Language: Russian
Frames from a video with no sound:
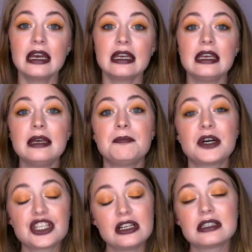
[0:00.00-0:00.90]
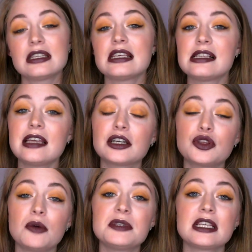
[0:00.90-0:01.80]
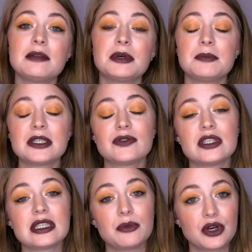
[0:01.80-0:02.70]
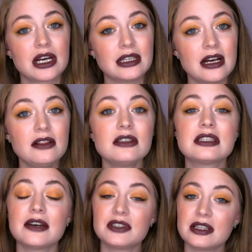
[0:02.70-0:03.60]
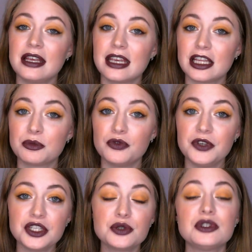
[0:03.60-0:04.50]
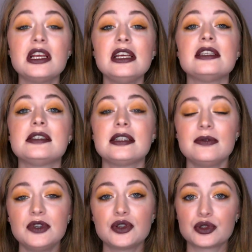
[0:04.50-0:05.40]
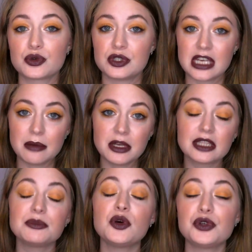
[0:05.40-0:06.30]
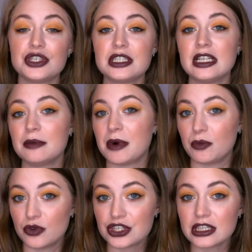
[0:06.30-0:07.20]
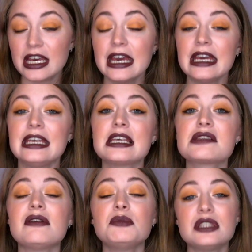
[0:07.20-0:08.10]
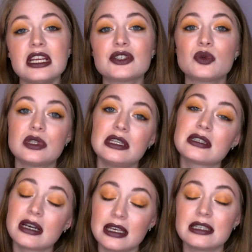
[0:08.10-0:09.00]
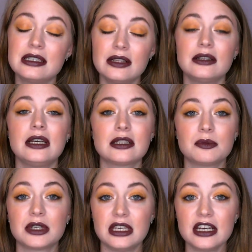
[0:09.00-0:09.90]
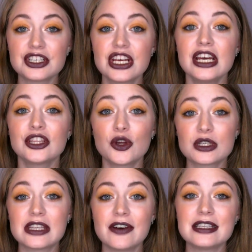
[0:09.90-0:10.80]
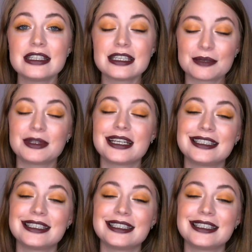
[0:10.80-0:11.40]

И, пожалуйста, если так, то обязательно подписывайтесь на мой канал, ставьте лайки этому видео, делитесь этим видео с друзьями, это мне очень сильно поможет. И если вам интересно узнать, как я сделала этот макияж, то оставайтесь и смотрите